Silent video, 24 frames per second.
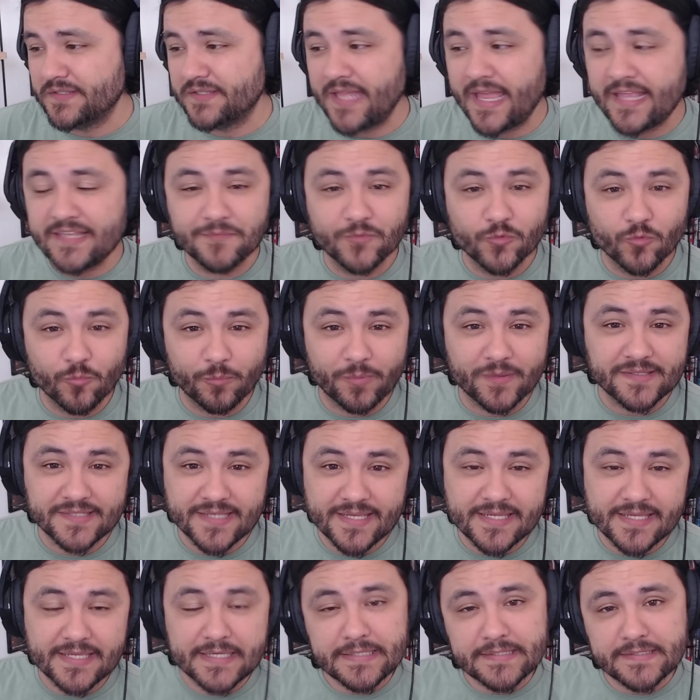10 mil no PC
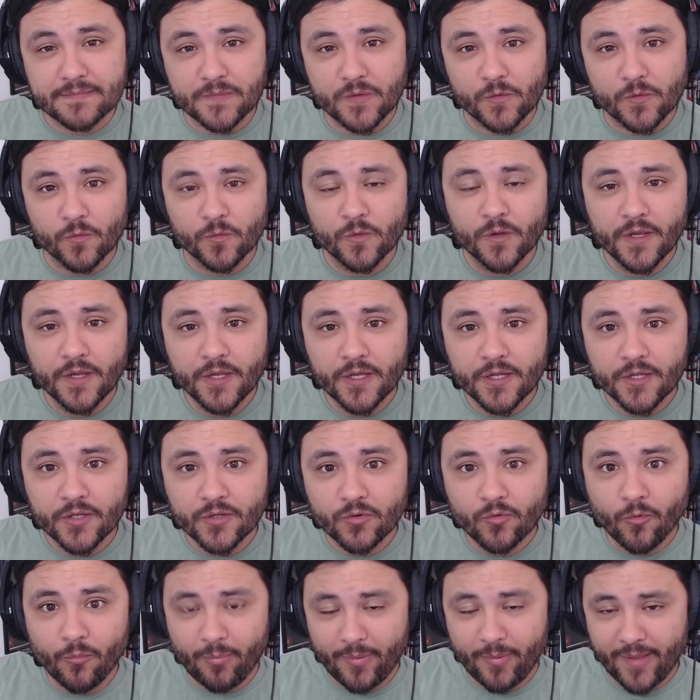e 15 mil
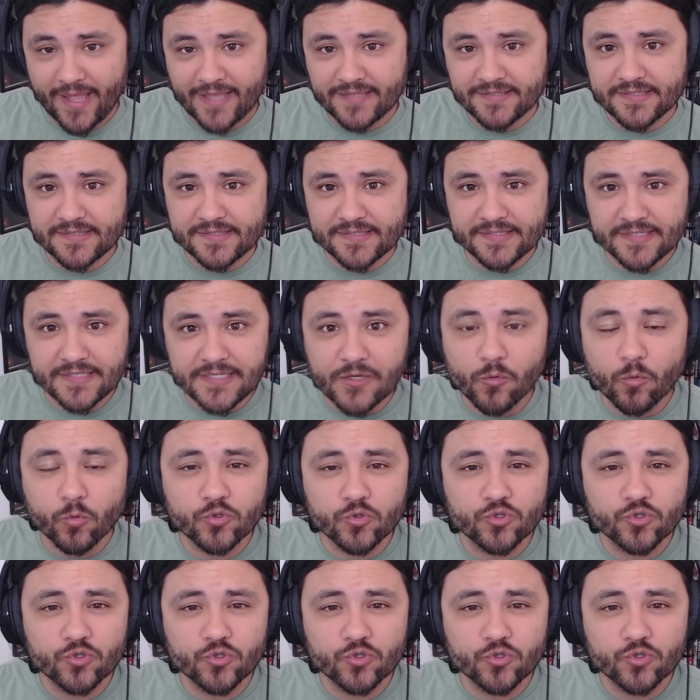no PS5.